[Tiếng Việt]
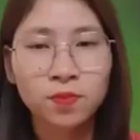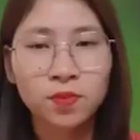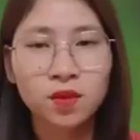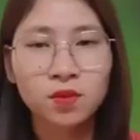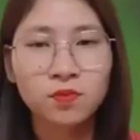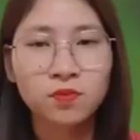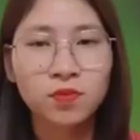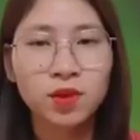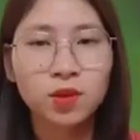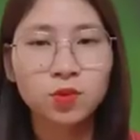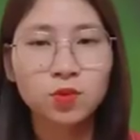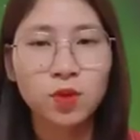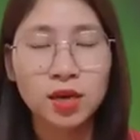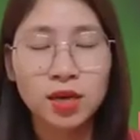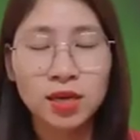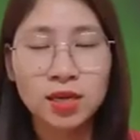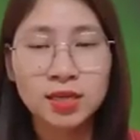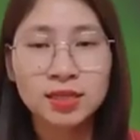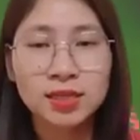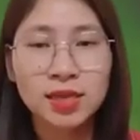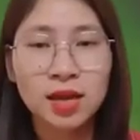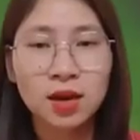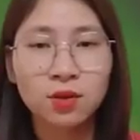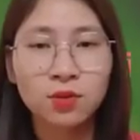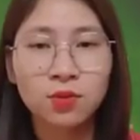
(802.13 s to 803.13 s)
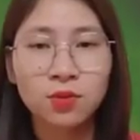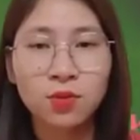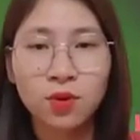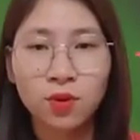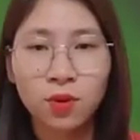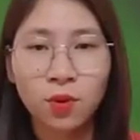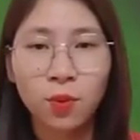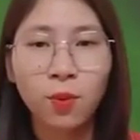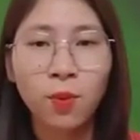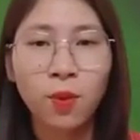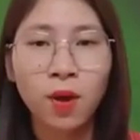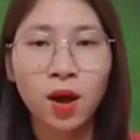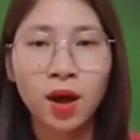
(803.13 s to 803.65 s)
Tử vi tuổi Đinh Dậu,
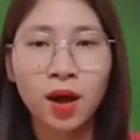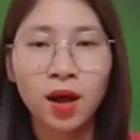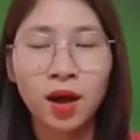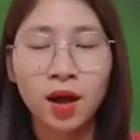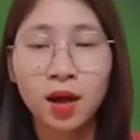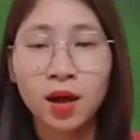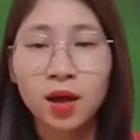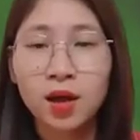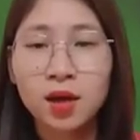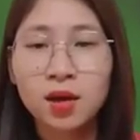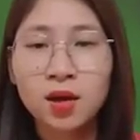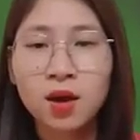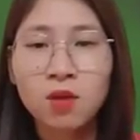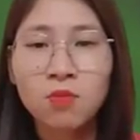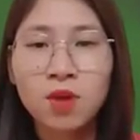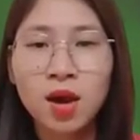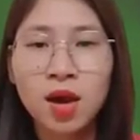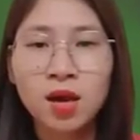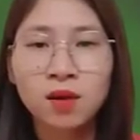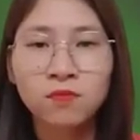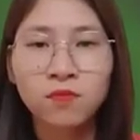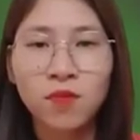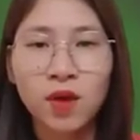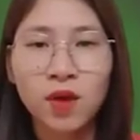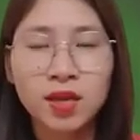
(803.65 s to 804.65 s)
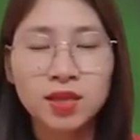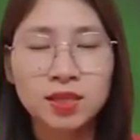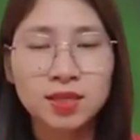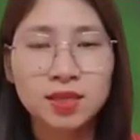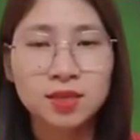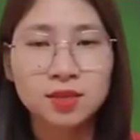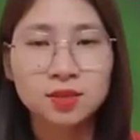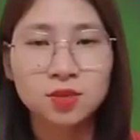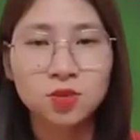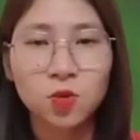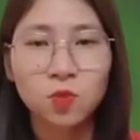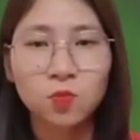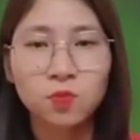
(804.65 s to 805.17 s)
Hỏa, không cần phải
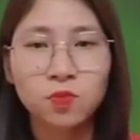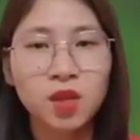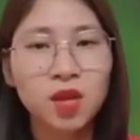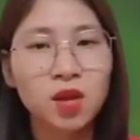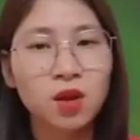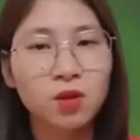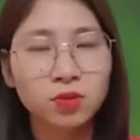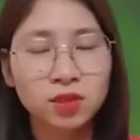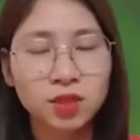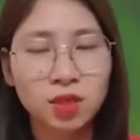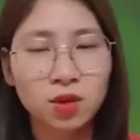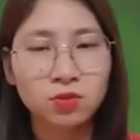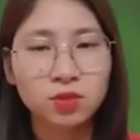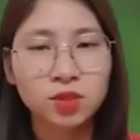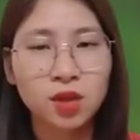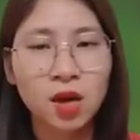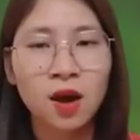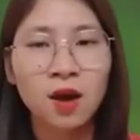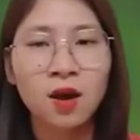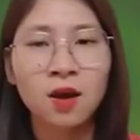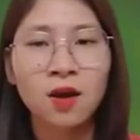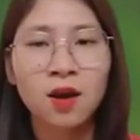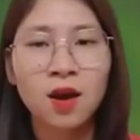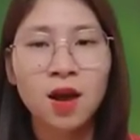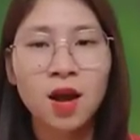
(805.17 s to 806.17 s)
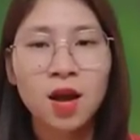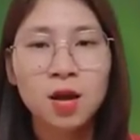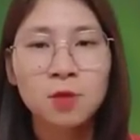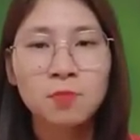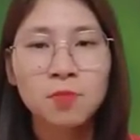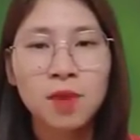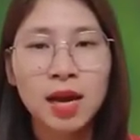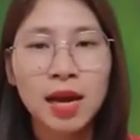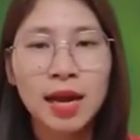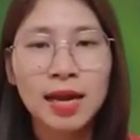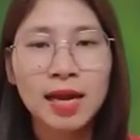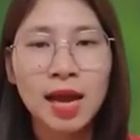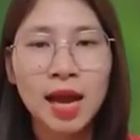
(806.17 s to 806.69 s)
sử dụng nhiều chiêu trò
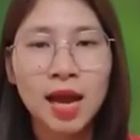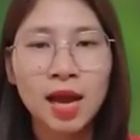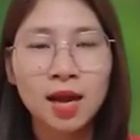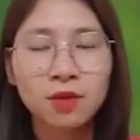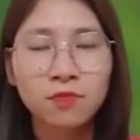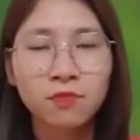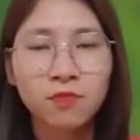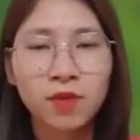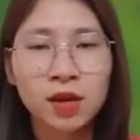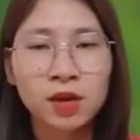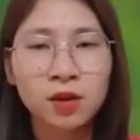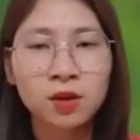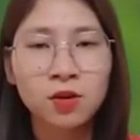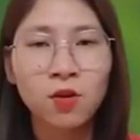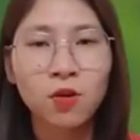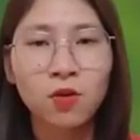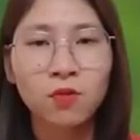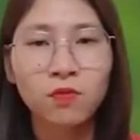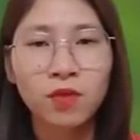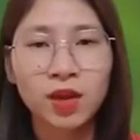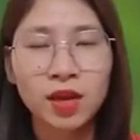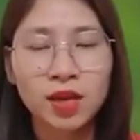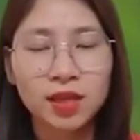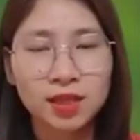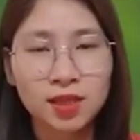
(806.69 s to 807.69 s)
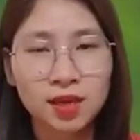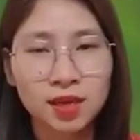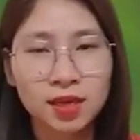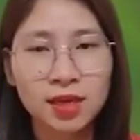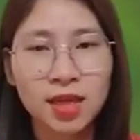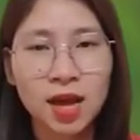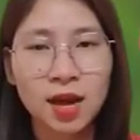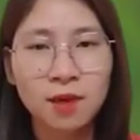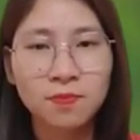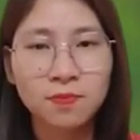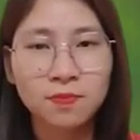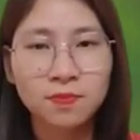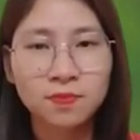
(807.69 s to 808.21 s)
mà khách hàng vẫn đổ về tới
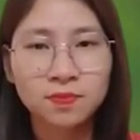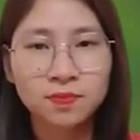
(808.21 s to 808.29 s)
tấp.